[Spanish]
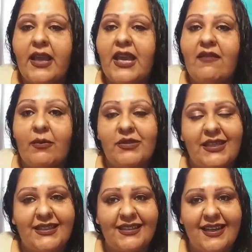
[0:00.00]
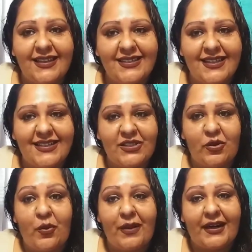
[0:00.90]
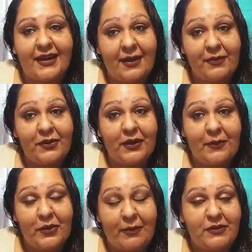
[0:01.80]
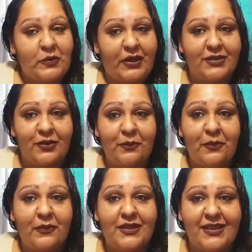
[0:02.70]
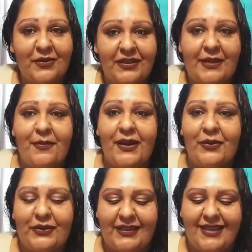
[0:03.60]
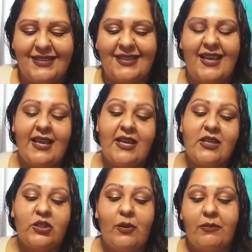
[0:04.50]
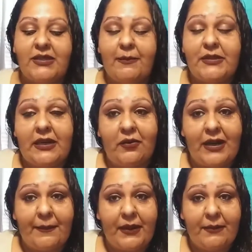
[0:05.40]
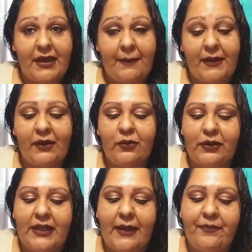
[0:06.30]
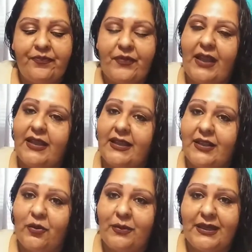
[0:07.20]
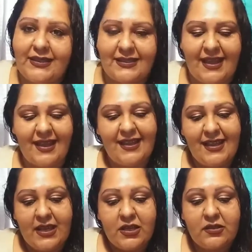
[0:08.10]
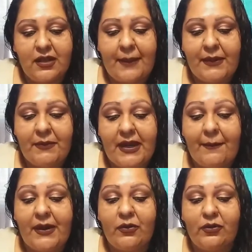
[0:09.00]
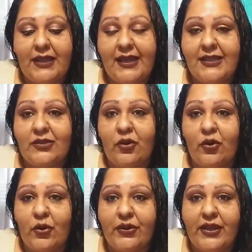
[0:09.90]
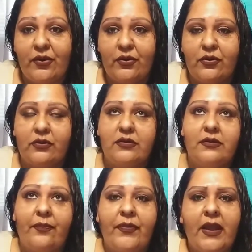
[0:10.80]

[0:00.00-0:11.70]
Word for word: Y vamos a tratar de hacer esto lo más rápido que podamos porque son 50 preguntas. So, vamos a empezar con la primera pregunta. Aquí ya tengo mi lista. So, la primera pregunta es color de ojos.